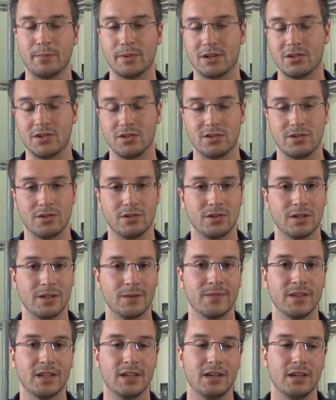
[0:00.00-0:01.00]
imprecisioni.
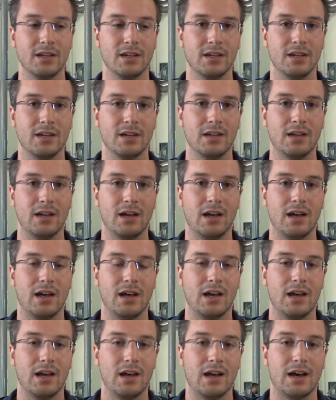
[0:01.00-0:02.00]

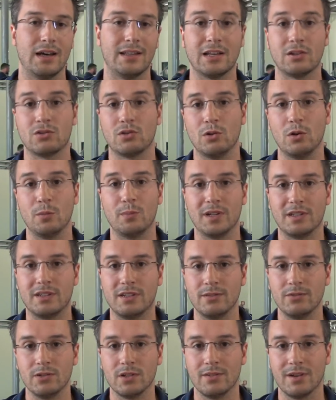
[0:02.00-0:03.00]
Adesso
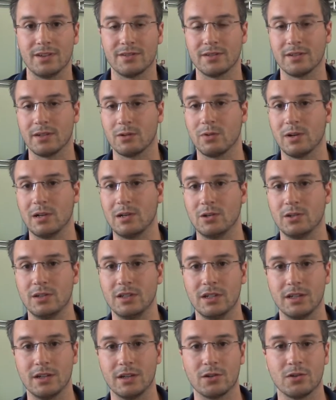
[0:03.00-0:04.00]
l'obiettivo deve essere quello
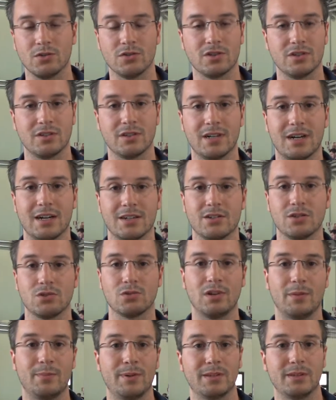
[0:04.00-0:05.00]
di concentrarci
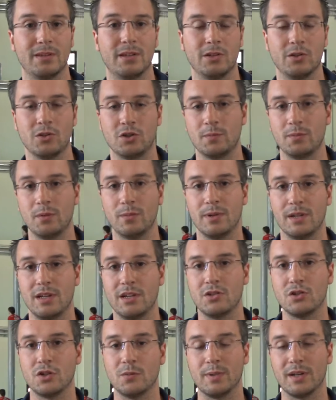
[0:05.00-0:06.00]
sulla partita di oggi
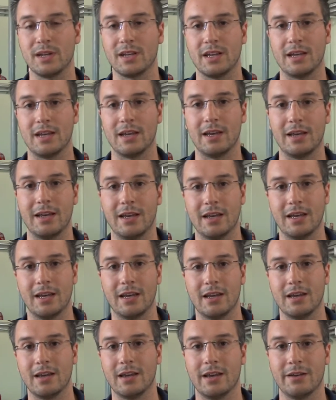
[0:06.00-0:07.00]
pomeriggio perché
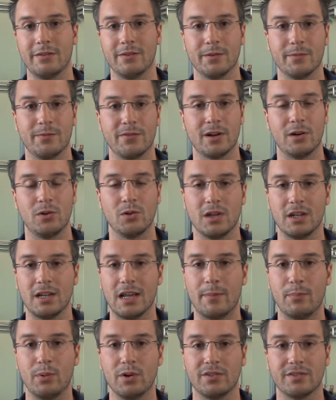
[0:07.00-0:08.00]
eh, fra noi e
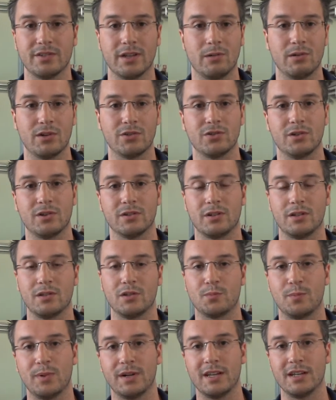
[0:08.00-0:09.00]
Napoli sarà una sorta di
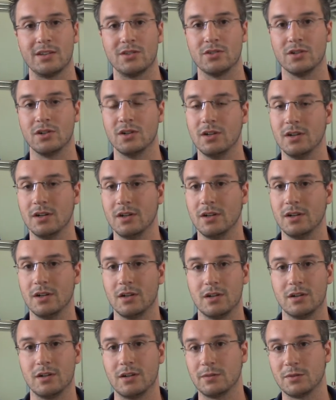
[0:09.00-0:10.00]
spareggio.
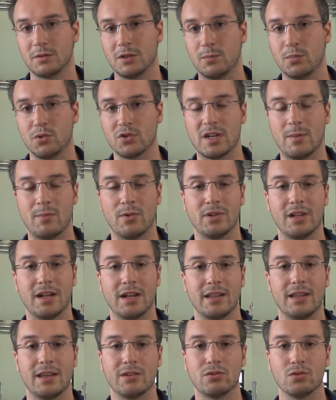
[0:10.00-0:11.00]
Ci possiamo
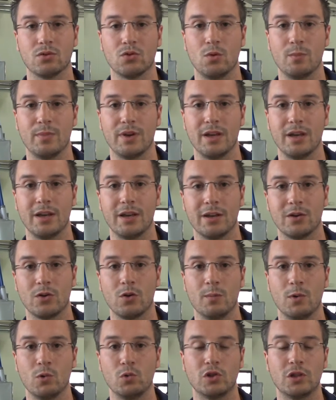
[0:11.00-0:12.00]
dare adesso come,
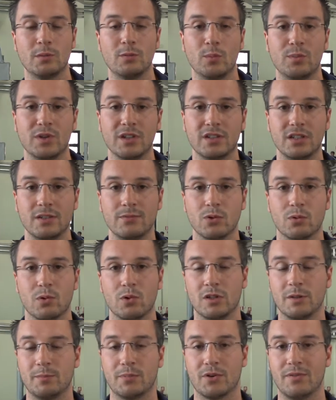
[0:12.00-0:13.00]
come ultimo obiettivo
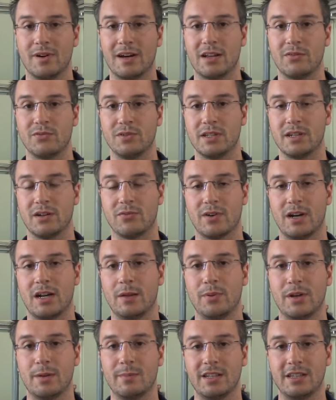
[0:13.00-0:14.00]
quello di provare a finire fra
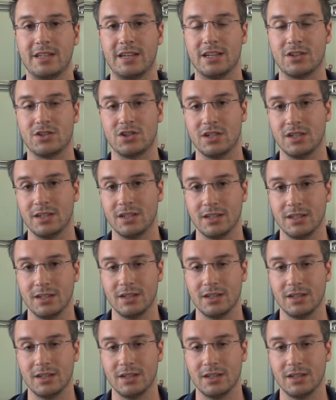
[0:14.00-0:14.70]
le prime 10